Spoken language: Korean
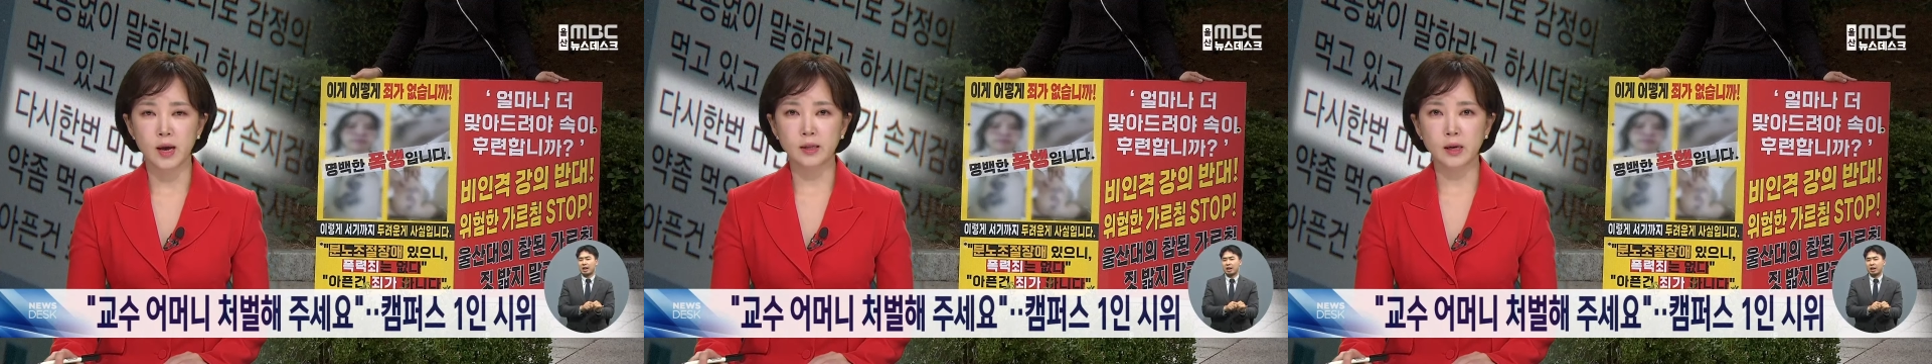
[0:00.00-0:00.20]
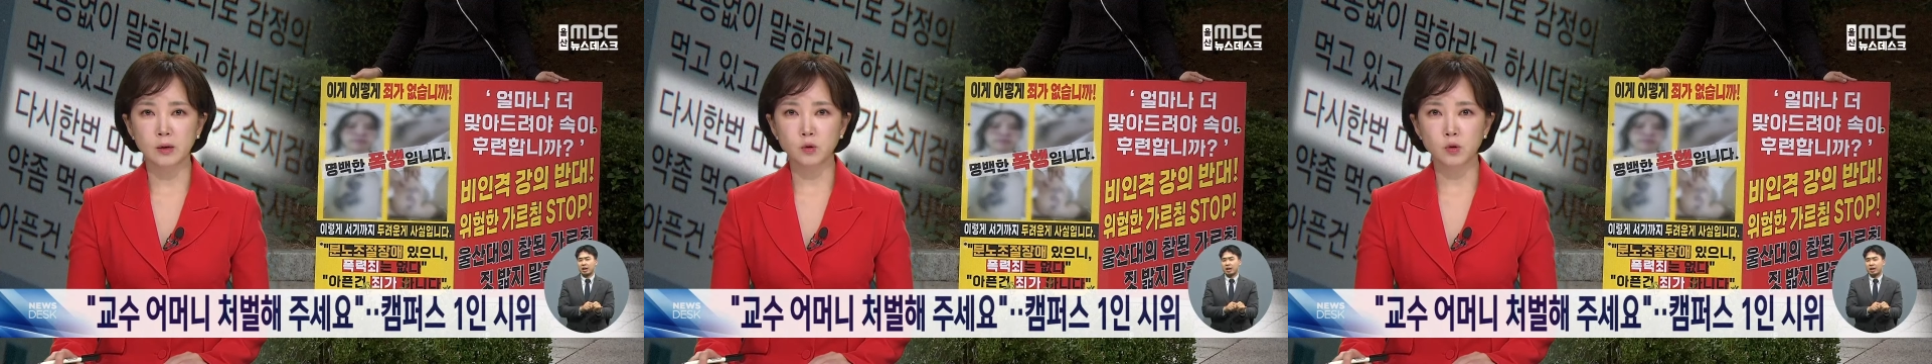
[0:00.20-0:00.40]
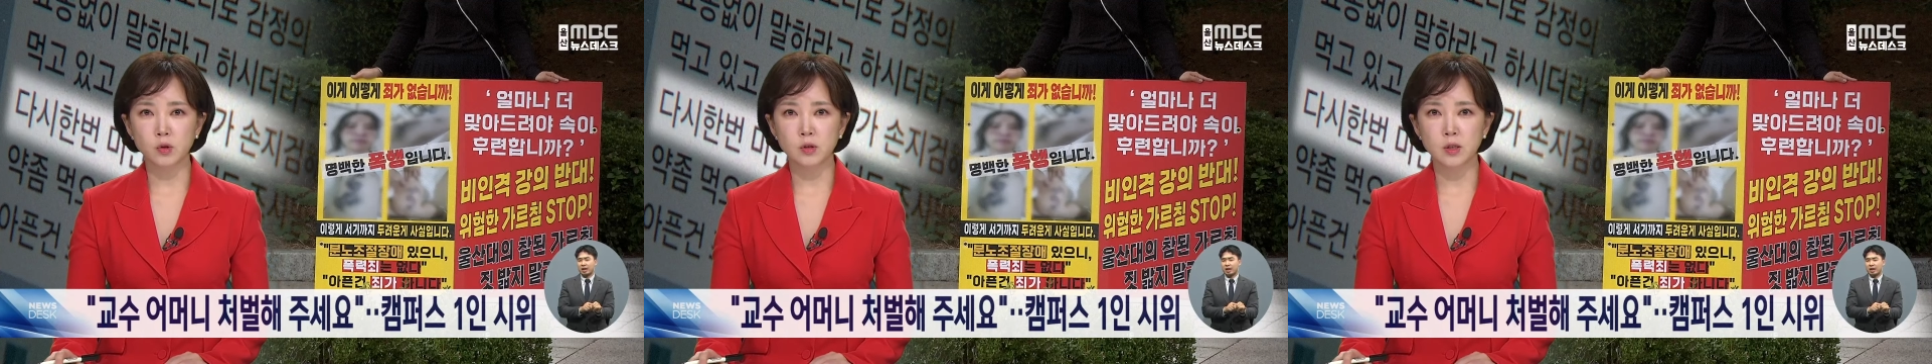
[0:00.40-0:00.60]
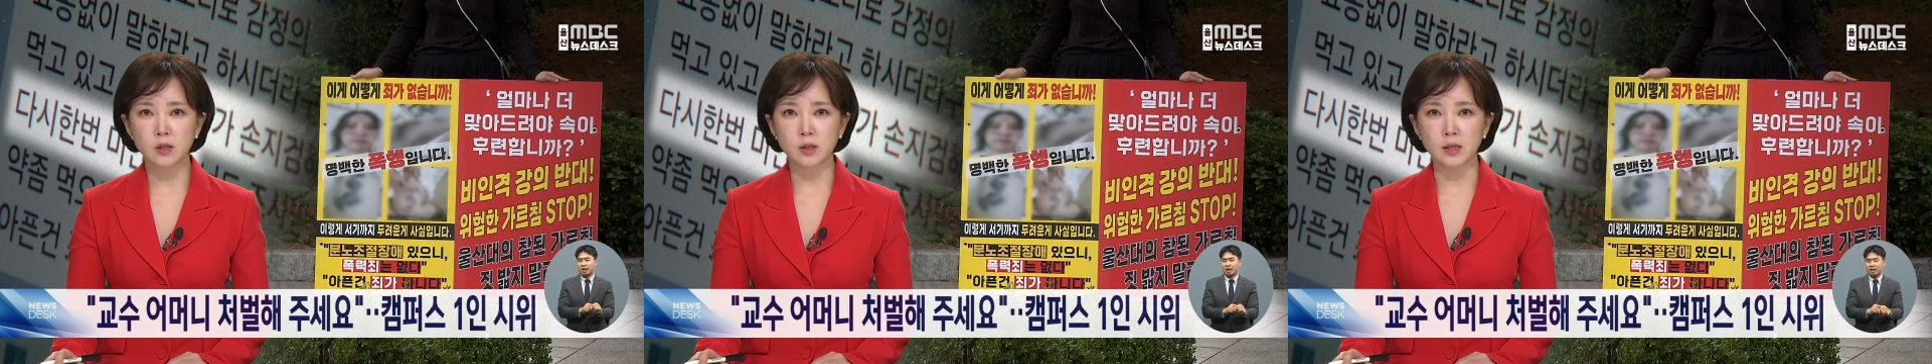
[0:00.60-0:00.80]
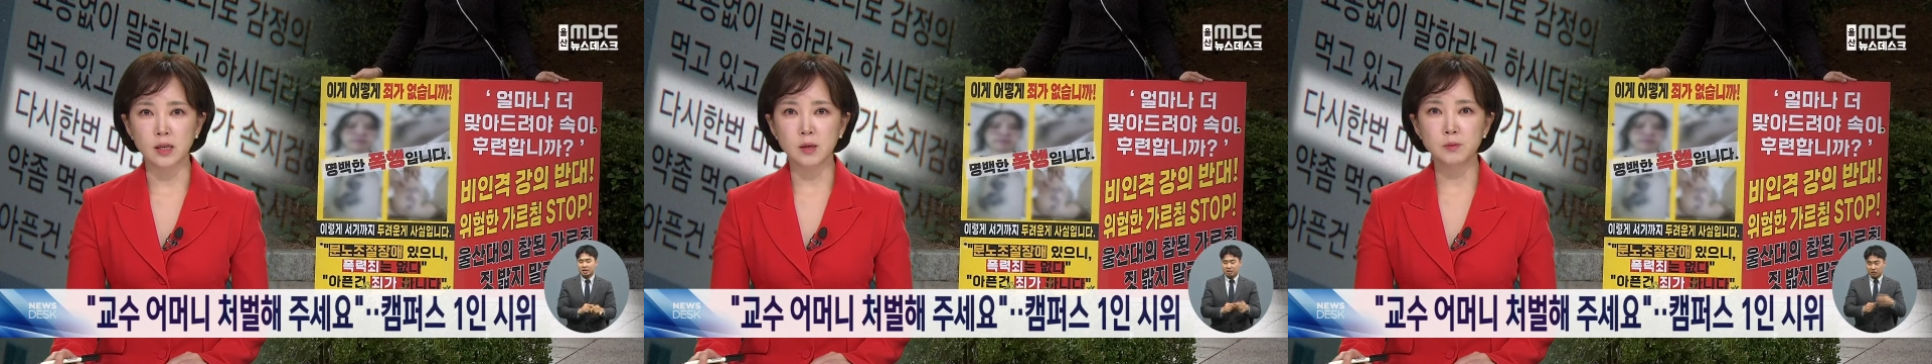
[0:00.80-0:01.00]
해당
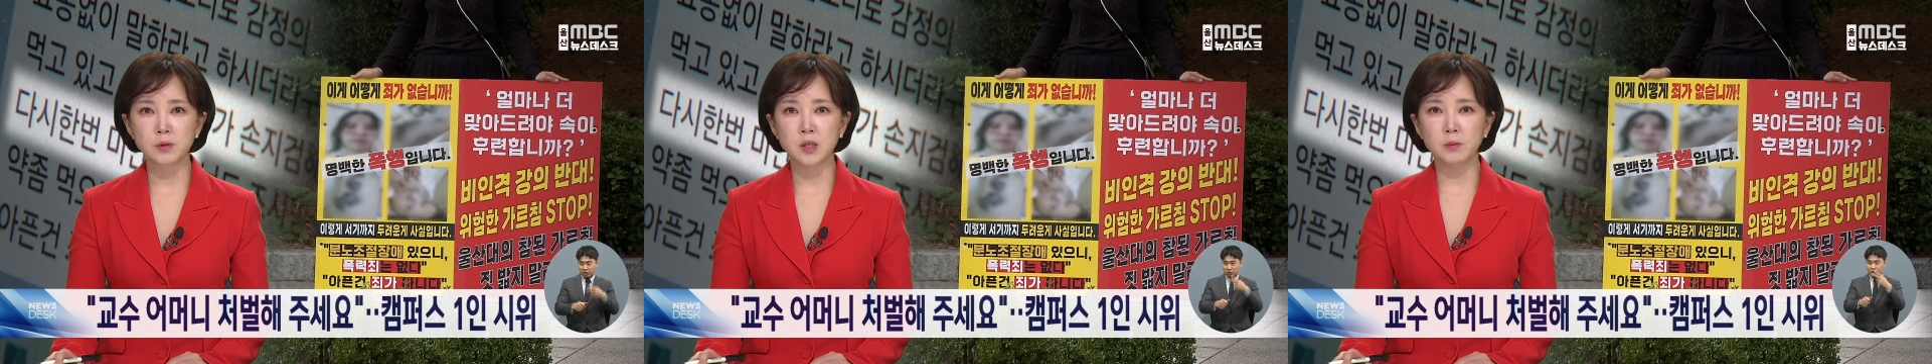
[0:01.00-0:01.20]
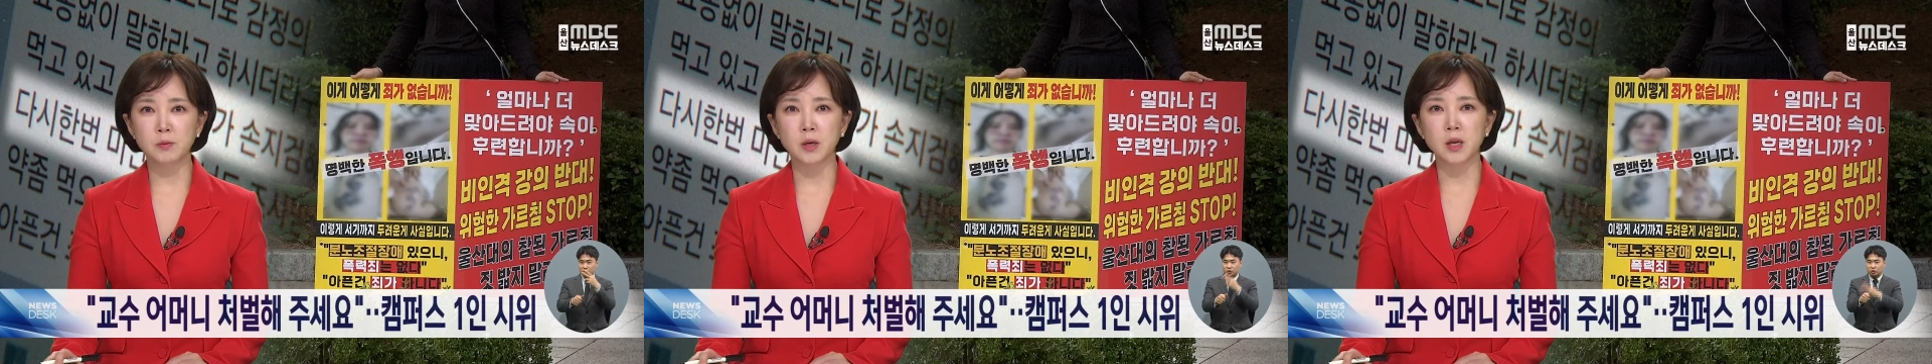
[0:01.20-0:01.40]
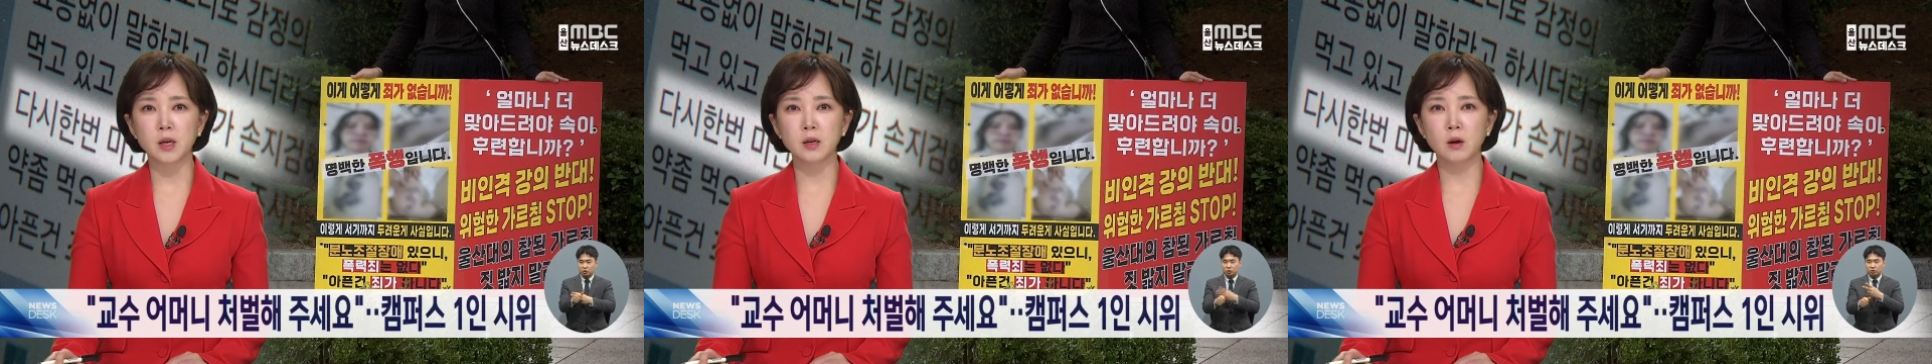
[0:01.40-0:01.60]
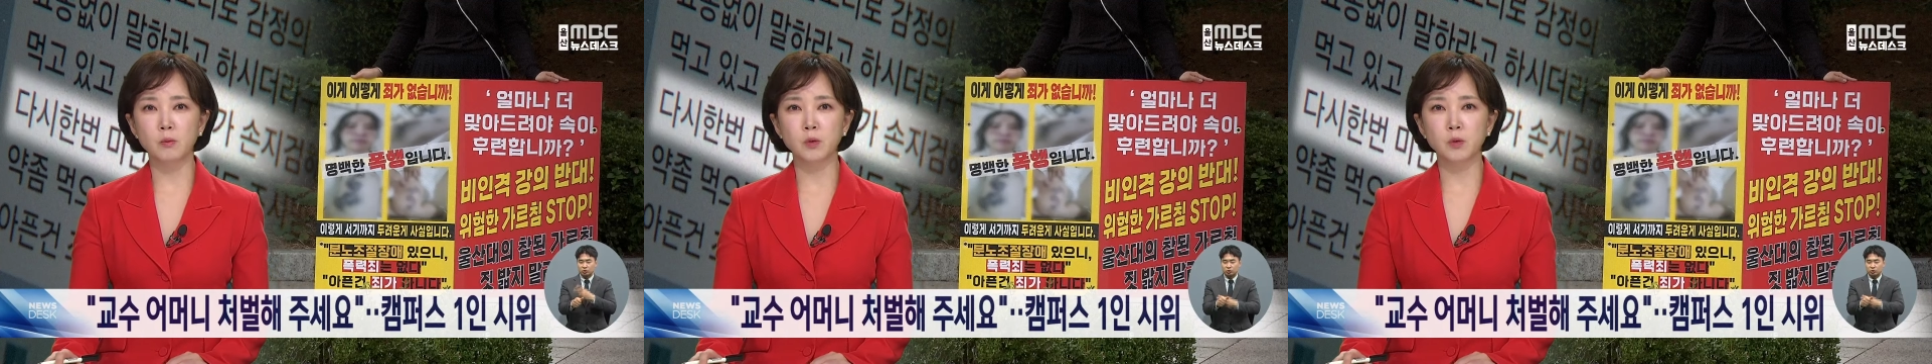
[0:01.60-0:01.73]
교수는 입시 비리